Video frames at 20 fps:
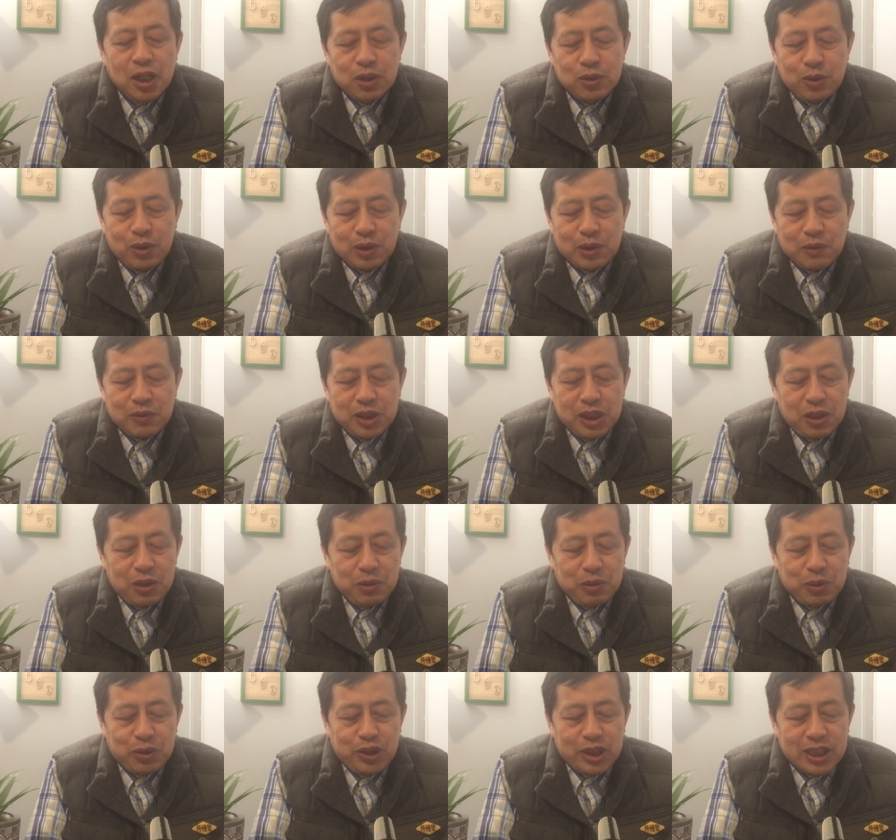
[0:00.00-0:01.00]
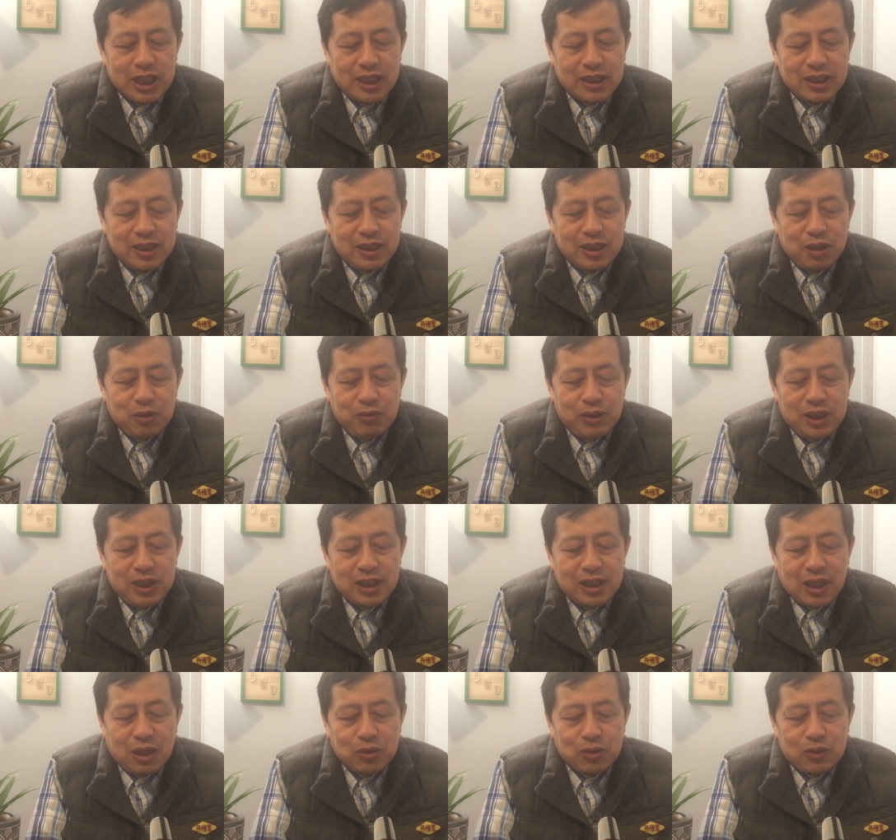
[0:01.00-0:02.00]
据统计，鲁迅在自己的文
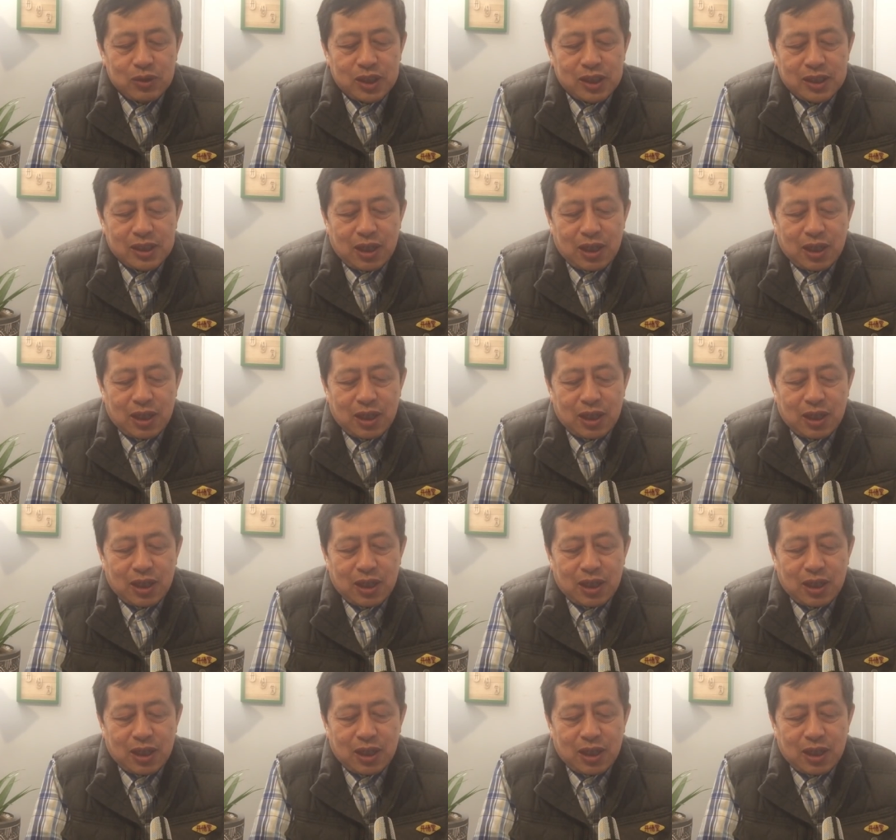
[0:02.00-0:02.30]
集当中至